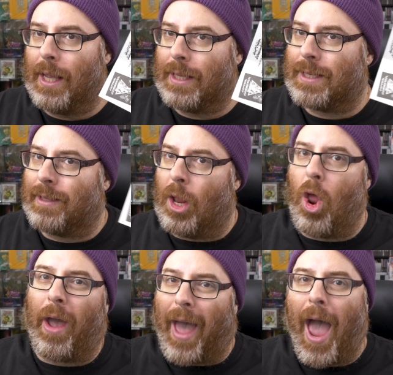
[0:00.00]
C'était
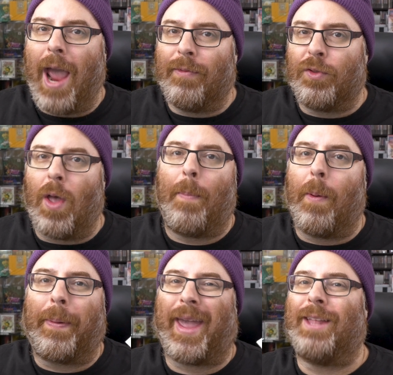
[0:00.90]
le rêve de à peu
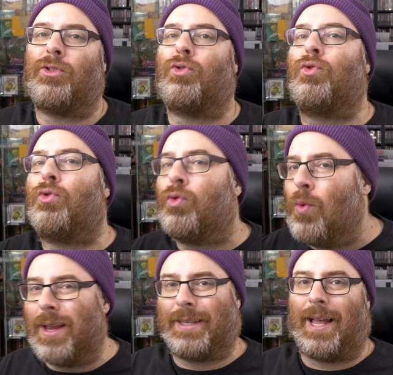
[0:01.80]
près tous
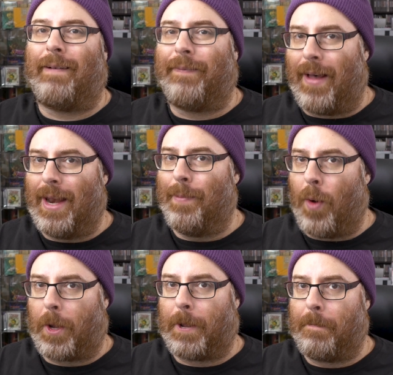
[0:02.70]
les enfants à l'époque.